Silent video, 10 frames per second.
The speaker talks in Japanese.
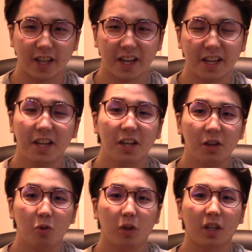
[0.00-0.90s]

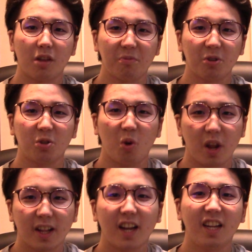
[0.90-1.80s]
い私もそ
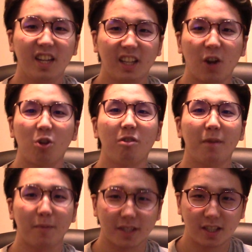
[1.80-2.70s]
れなりに楽し
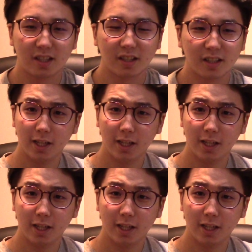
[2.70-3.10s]
みます